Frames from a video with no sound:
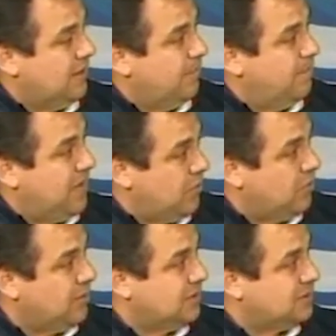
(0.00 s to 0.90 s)

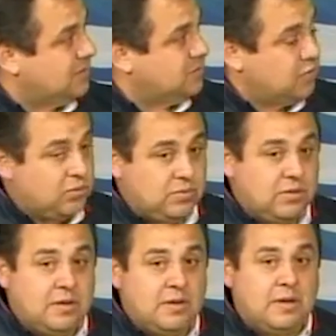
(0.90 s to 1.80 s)
millones. Son
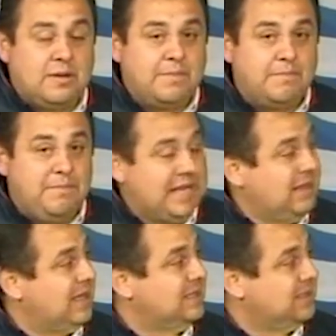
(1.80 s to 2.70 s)

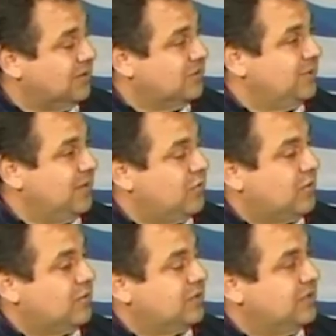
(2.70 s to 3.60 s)
1.300,
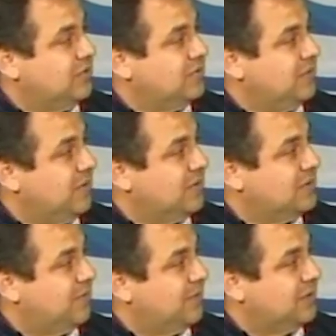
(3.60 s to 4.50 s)
1.400
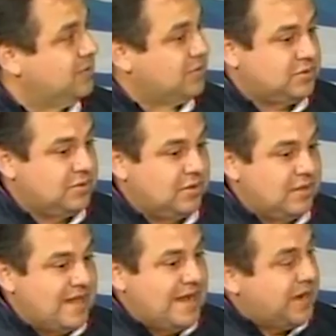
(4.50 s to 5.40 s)
millones de pesos
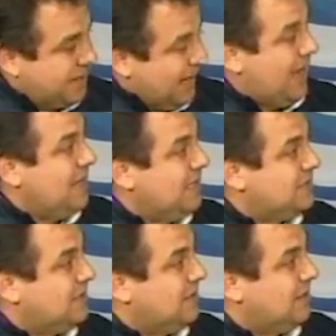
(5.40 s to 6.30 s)
reales